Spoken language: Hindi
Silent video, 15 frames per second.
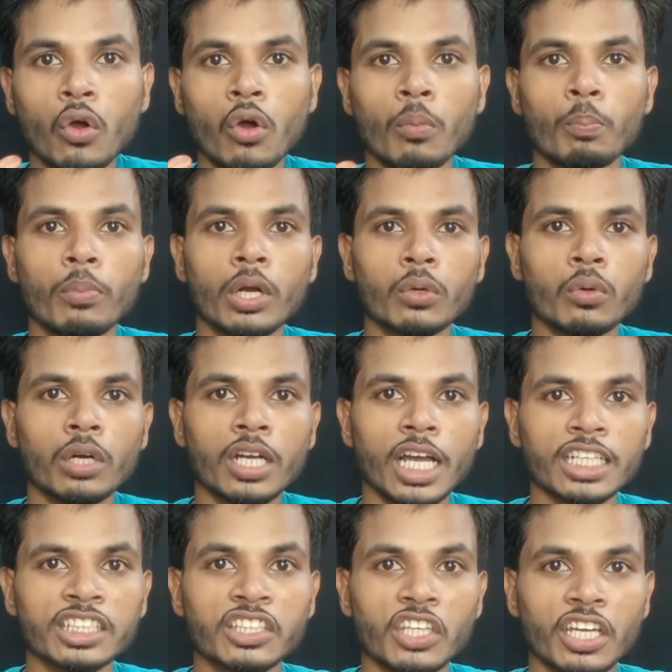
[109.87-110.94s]
और बिल्कुल
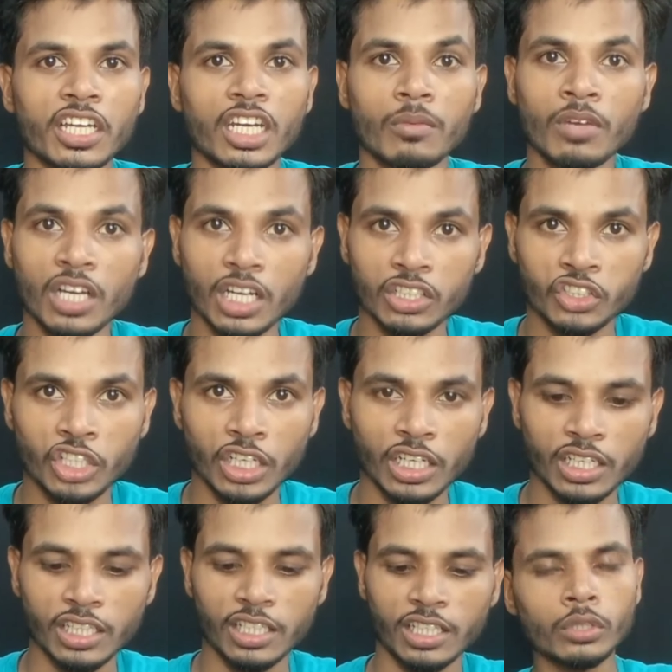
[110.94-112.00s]
गैस देखने में अच्छी लग
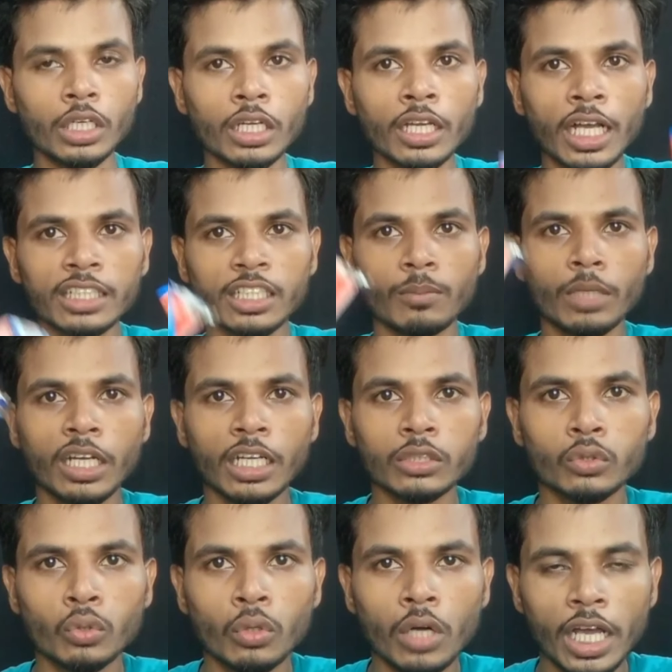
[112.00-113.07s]
रही है देखिए गैस हमने गैस
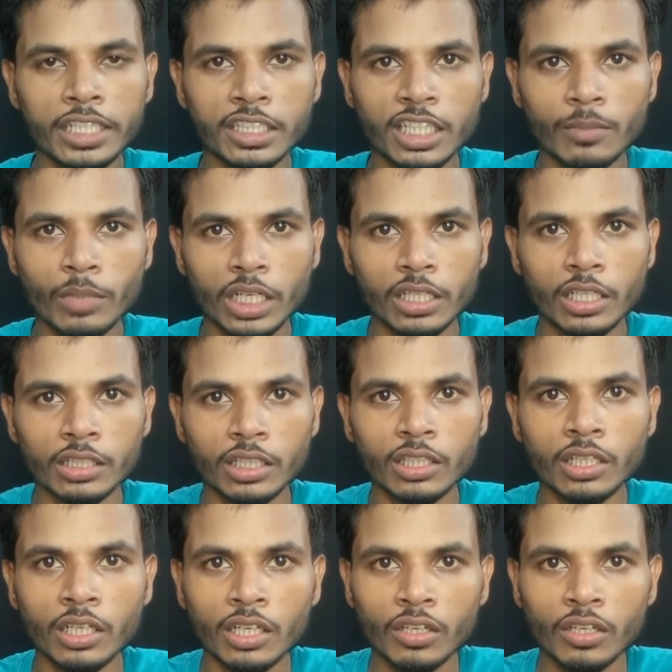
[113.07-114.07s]
दो आइसक्रीम रखी थी